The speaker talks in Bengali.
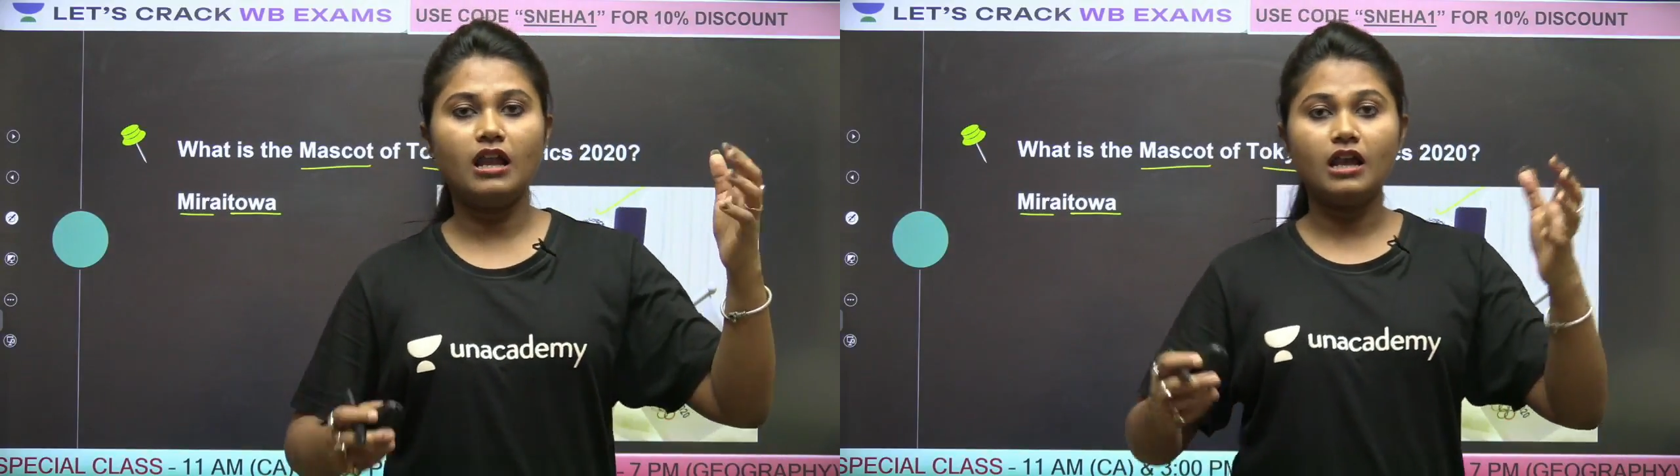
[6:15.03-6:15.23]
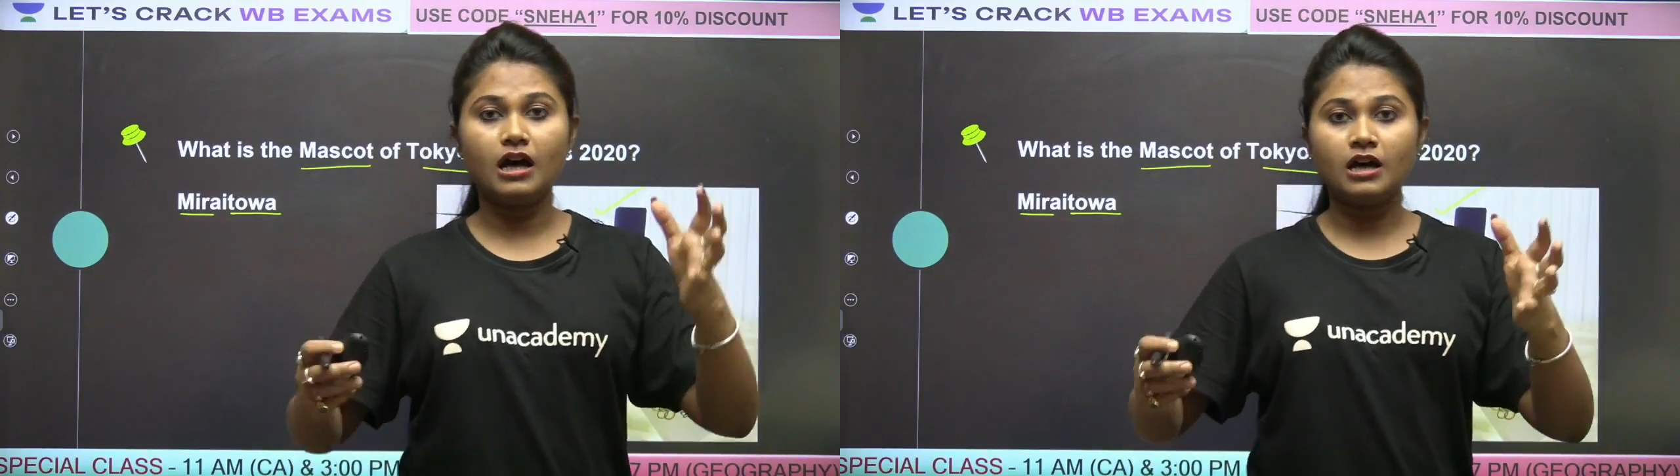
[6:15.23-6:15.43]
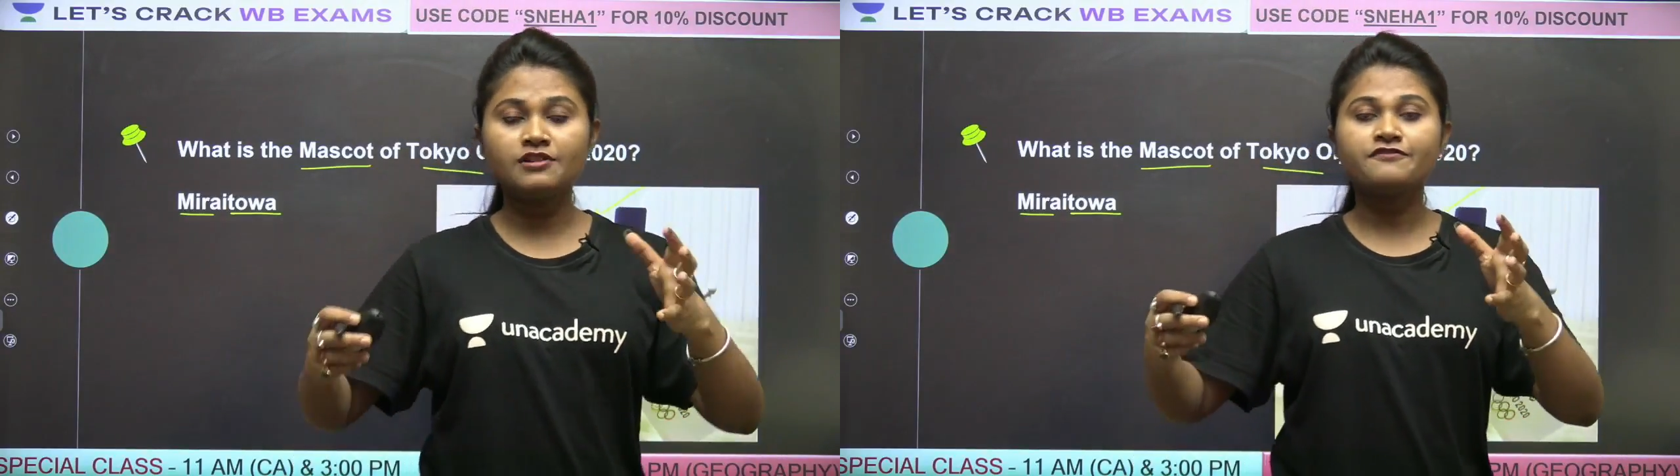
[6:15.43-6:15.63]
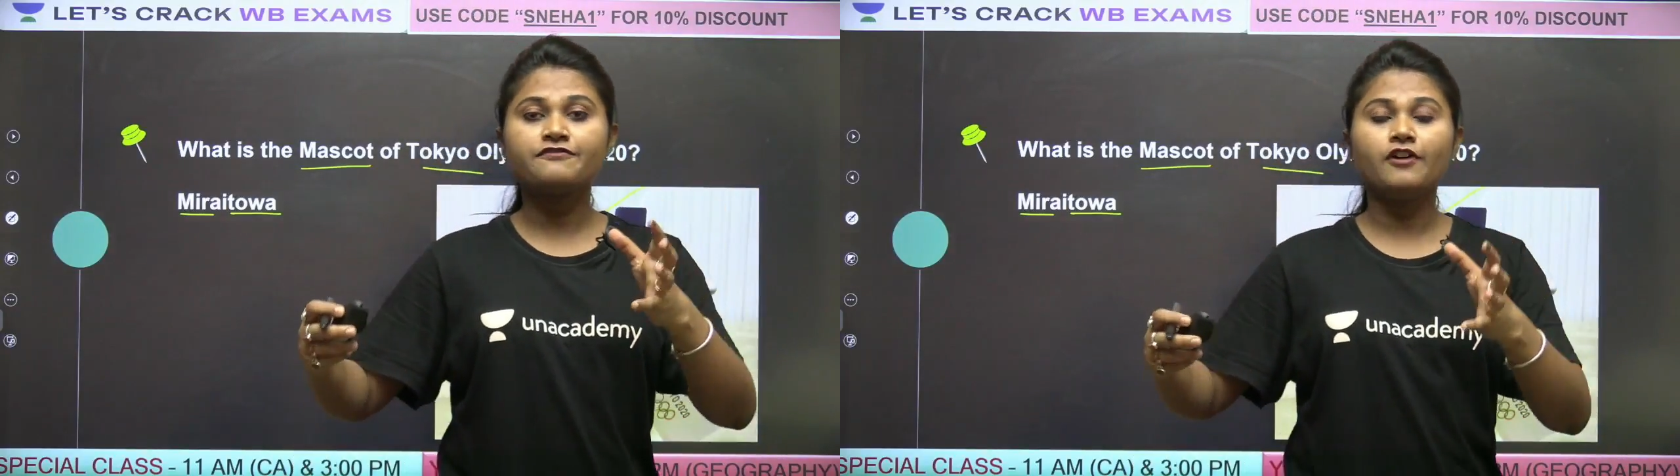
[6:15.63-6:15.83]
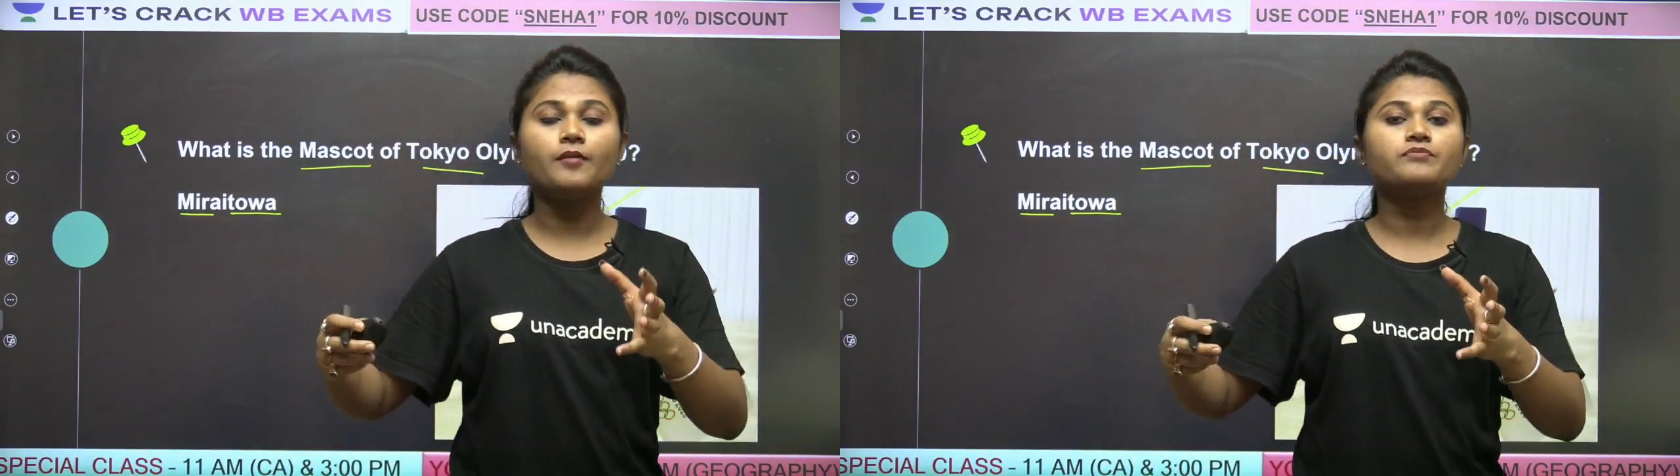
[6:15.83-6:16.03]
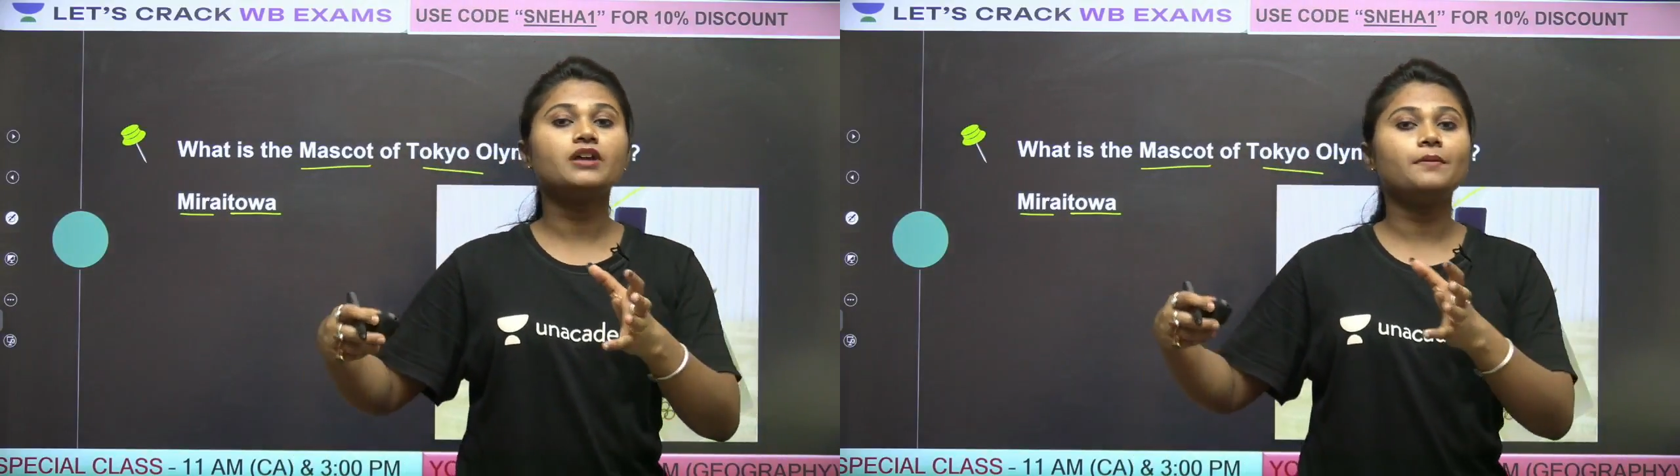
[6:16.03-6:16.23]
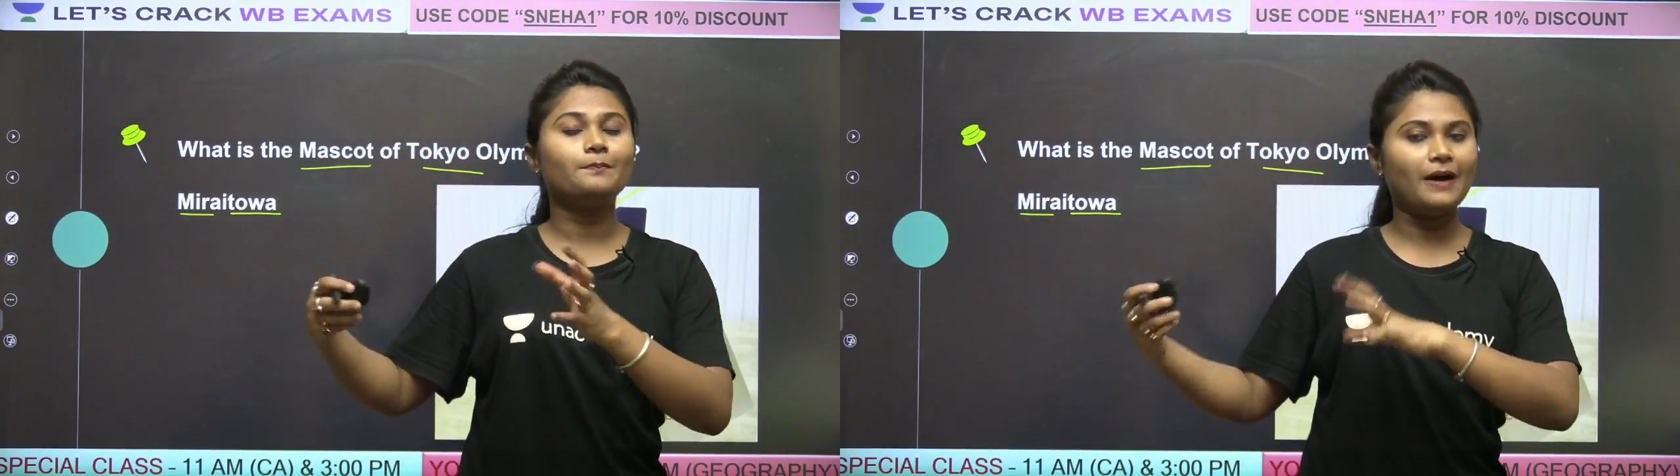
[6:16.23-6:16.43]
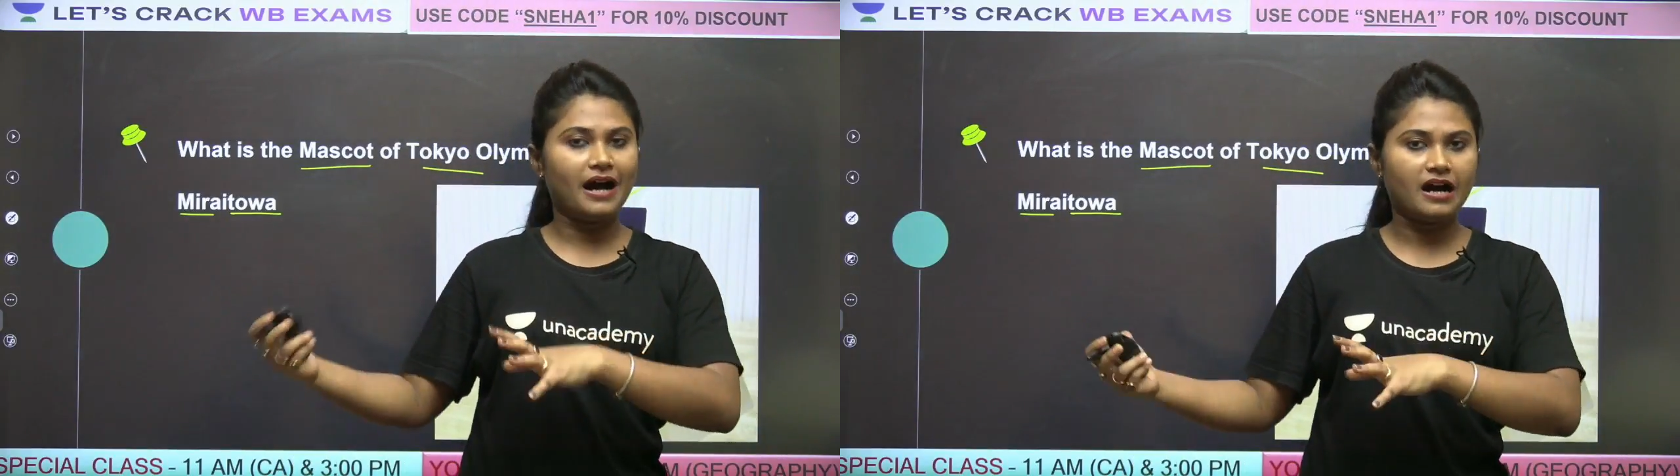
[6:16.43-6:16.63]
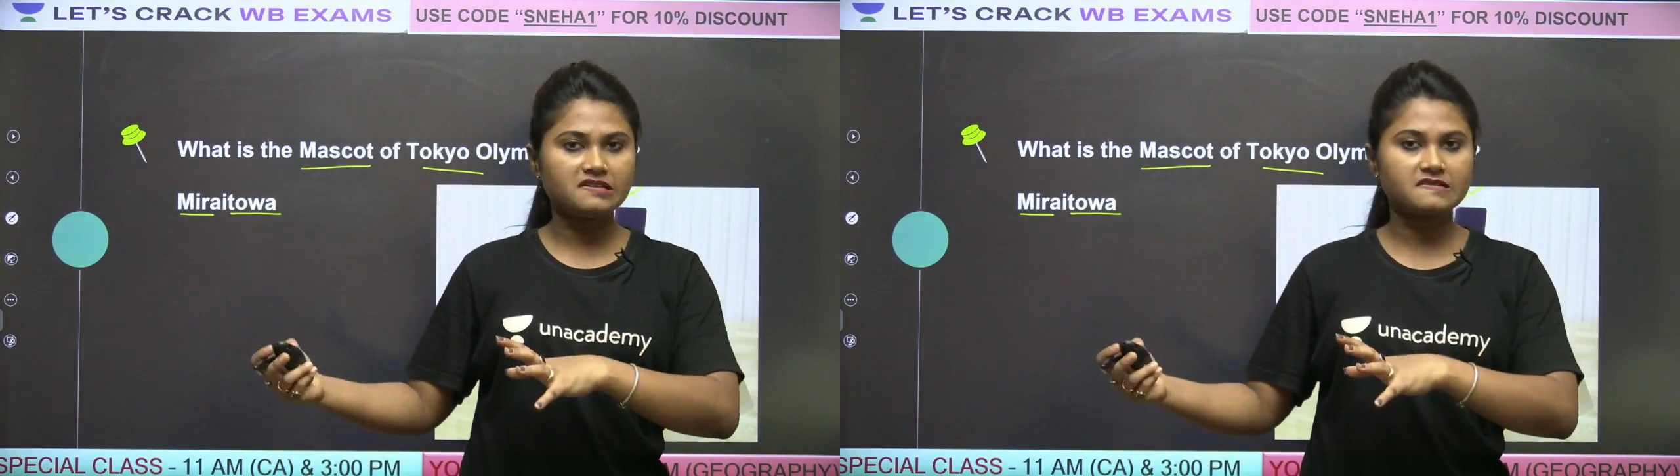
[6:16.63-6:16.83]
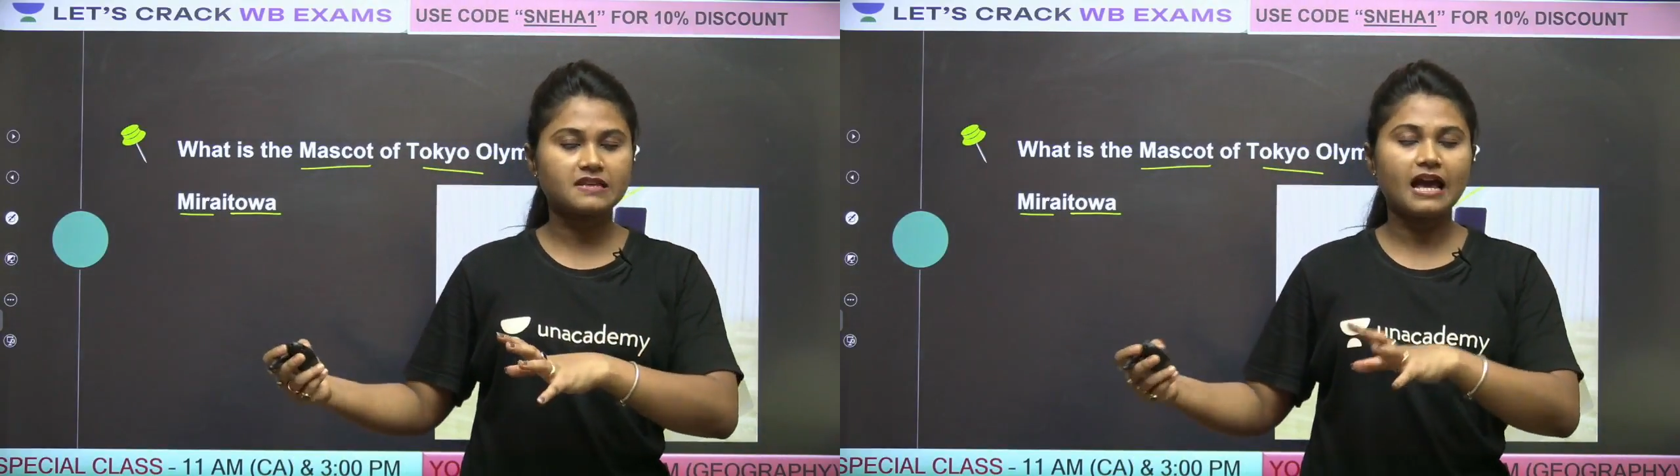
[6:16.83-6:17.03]
লার্ন ফ্রম দ্য
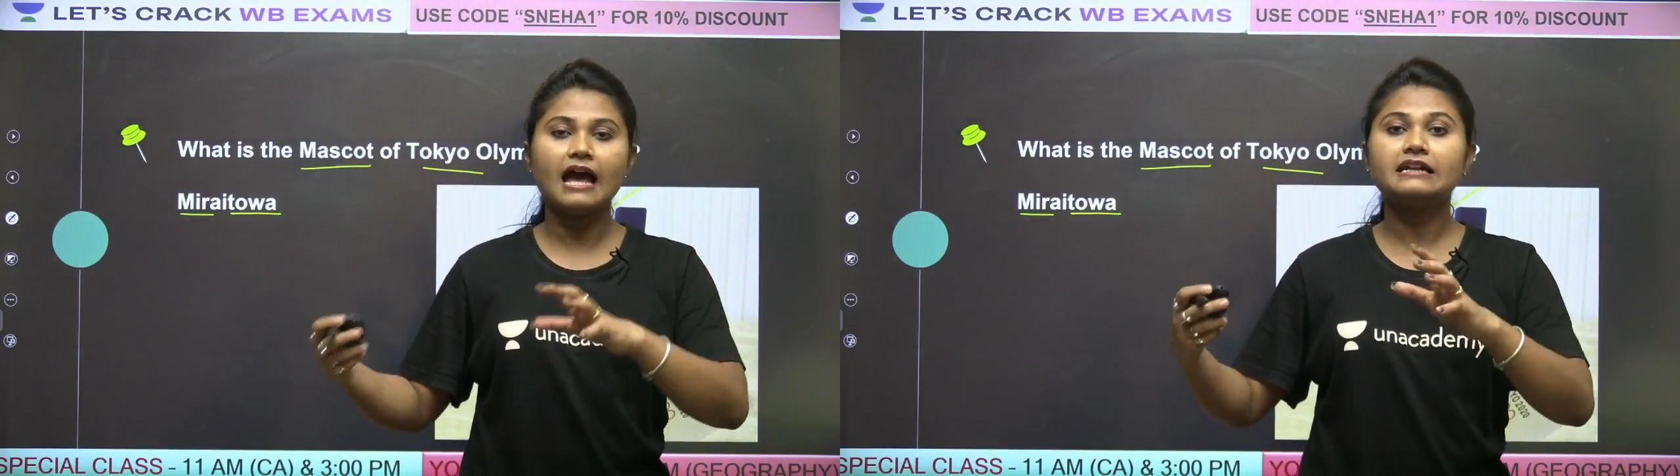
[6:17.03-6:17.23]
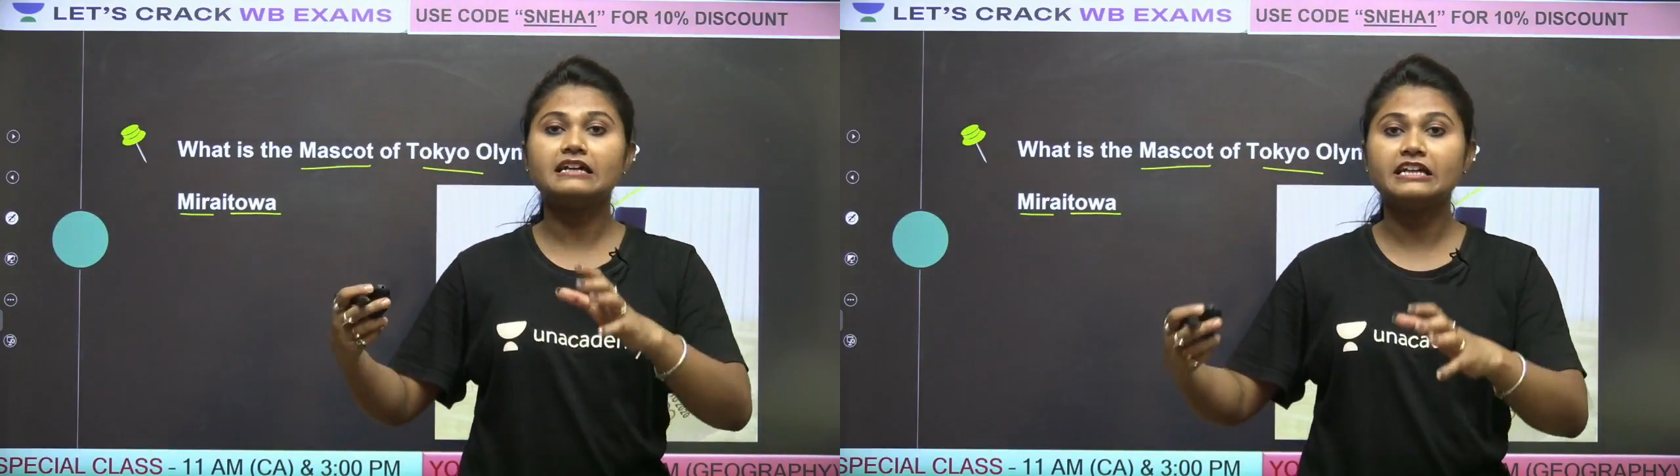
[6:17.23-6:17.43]
পাস্ট অ্যান্ড